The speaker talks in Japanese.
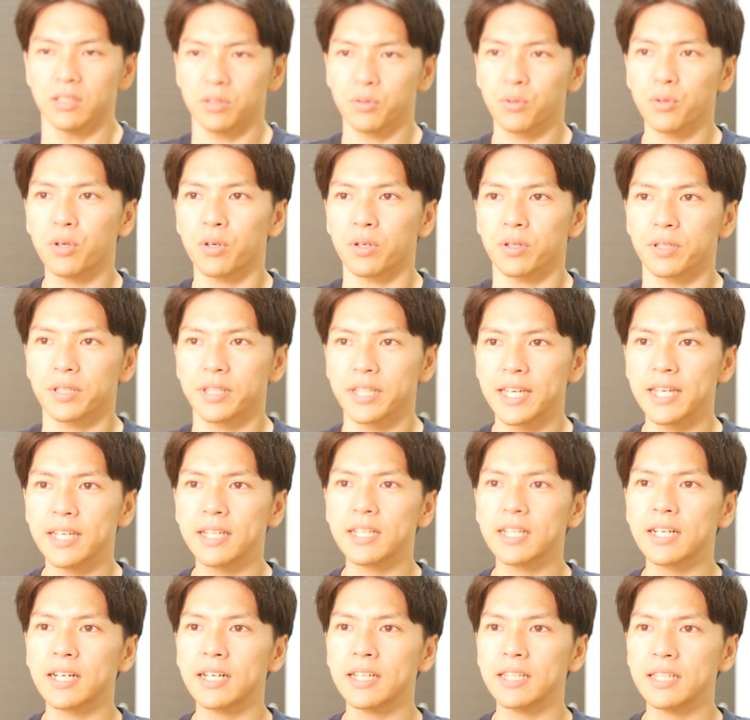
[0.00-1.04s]
と
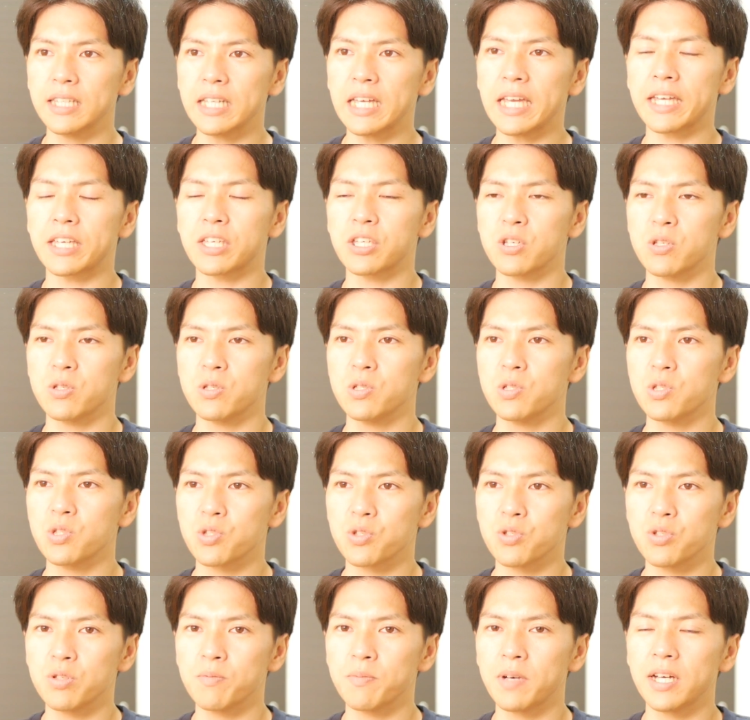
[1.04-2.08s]
年間できゅう
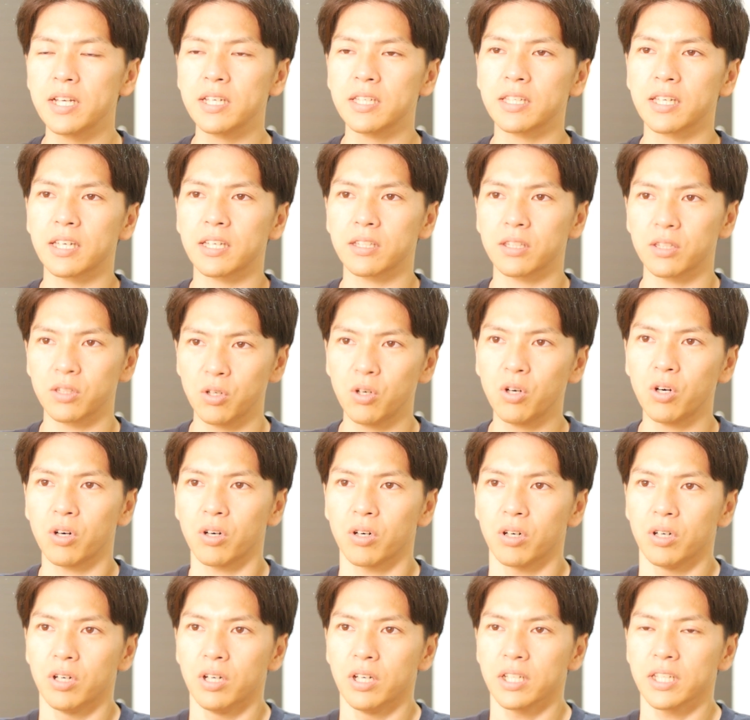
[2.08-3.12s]
じゅうまんえん
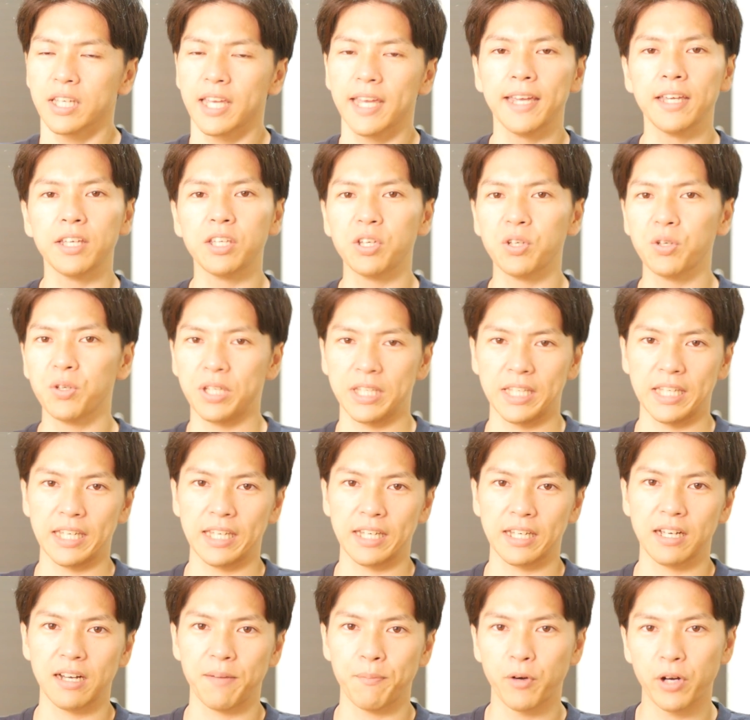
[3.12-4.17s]
の研究
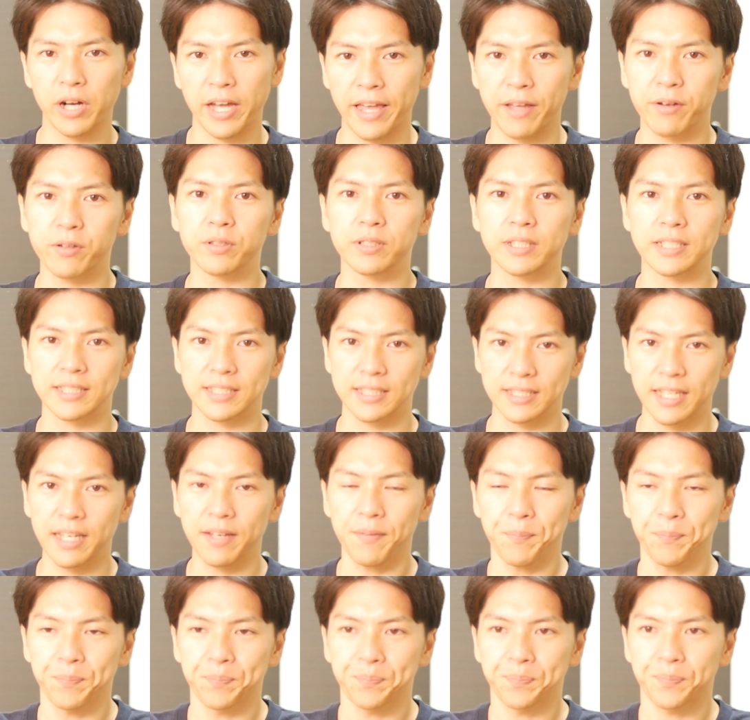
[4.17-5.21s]
費がもらえるんです
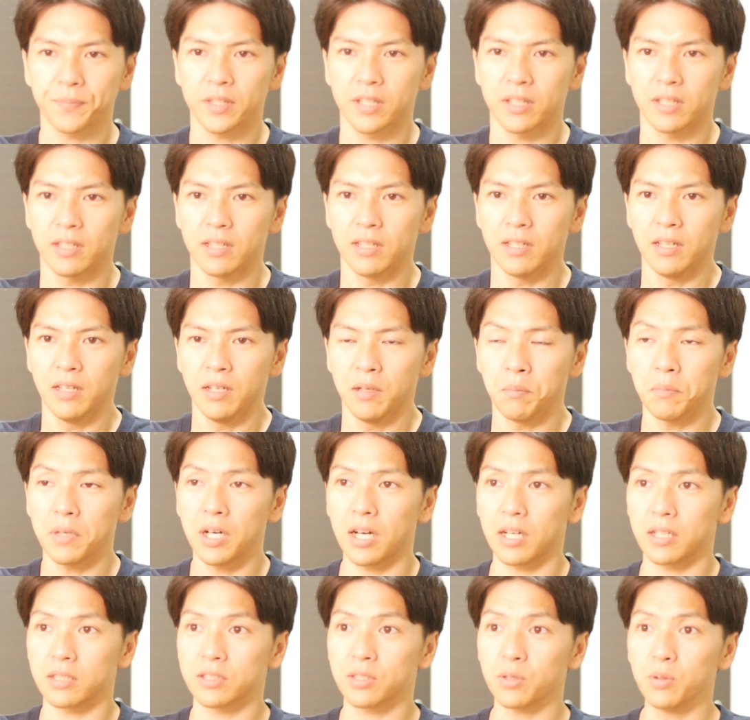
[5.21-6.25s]
ね。
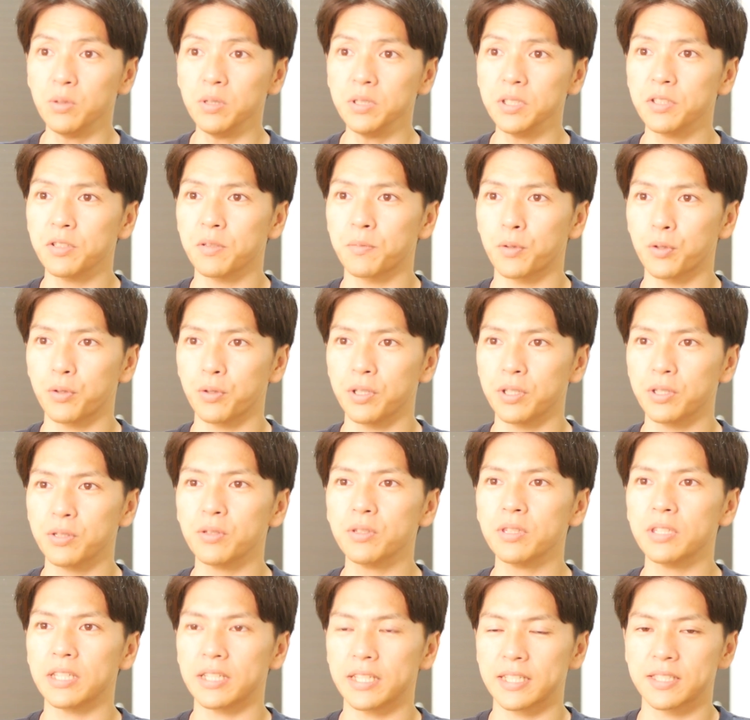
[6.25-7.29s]
まあ当時の僕に
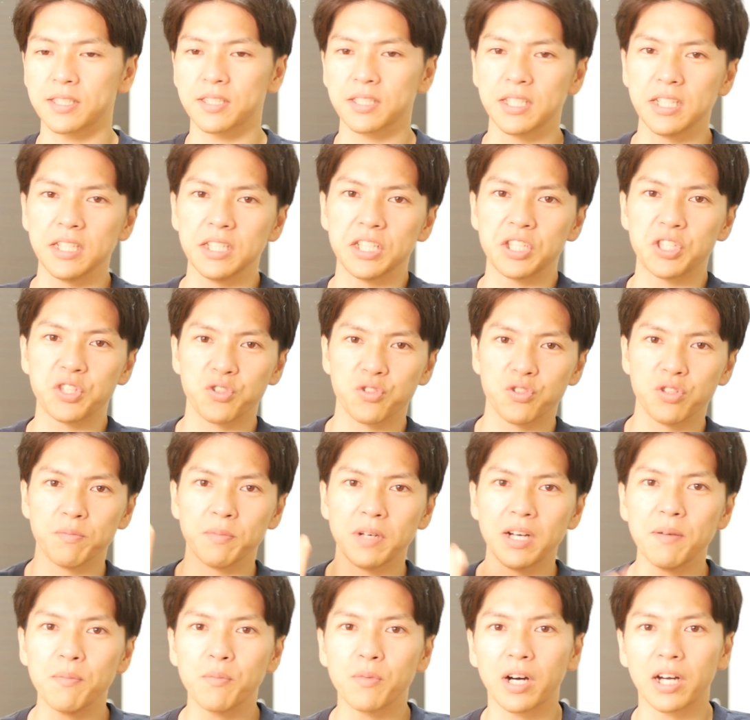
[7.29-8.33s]
とってね、月にじゅう
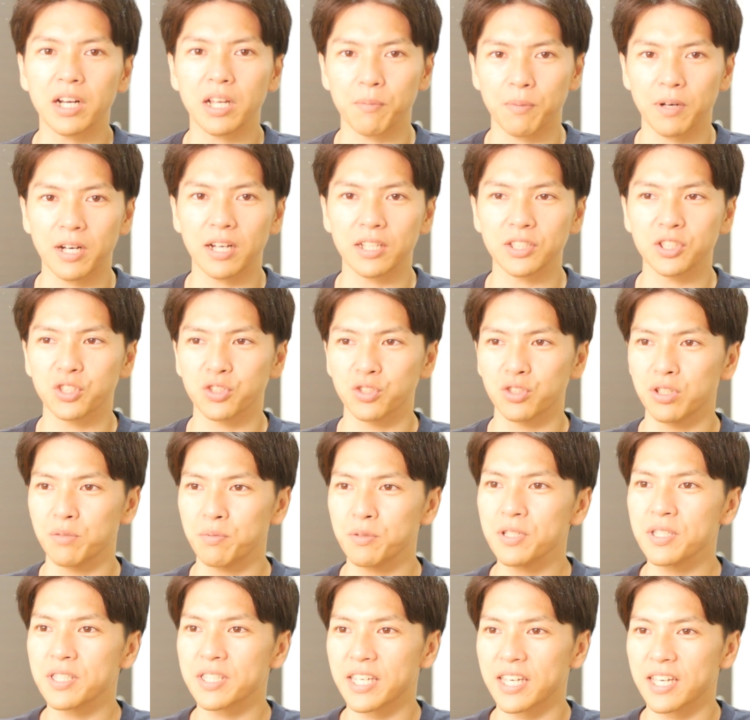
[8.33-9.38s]
まんもあれば十
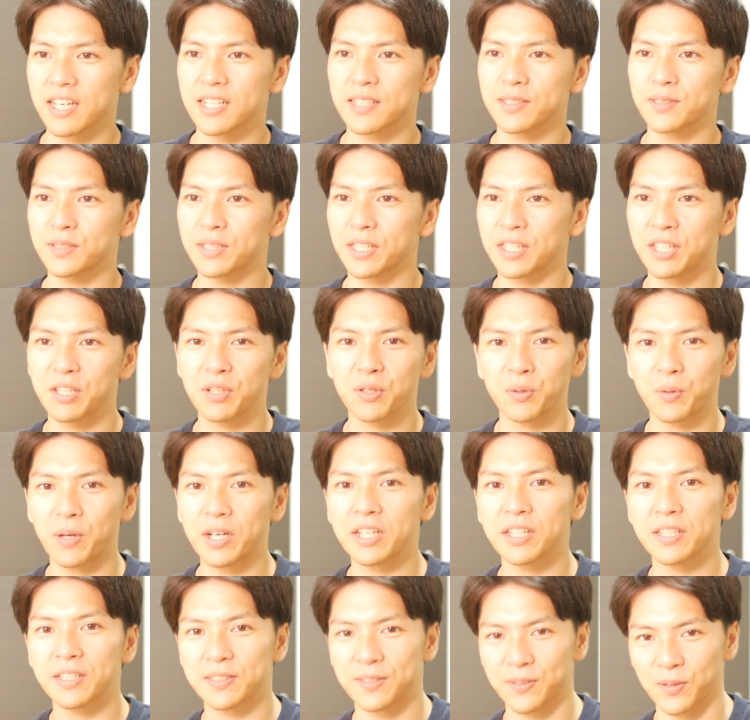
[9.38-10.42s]
分生活できるわ
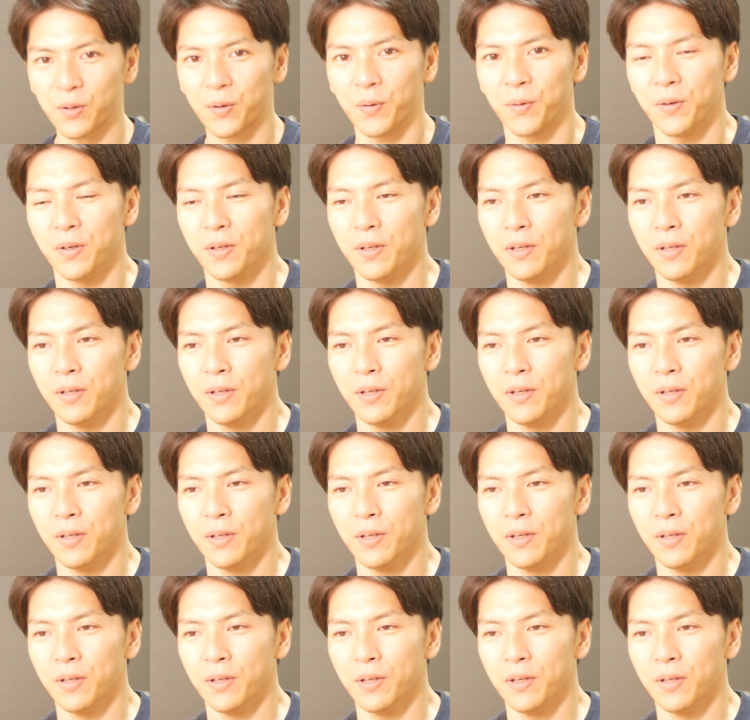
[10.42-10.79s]
けですよ。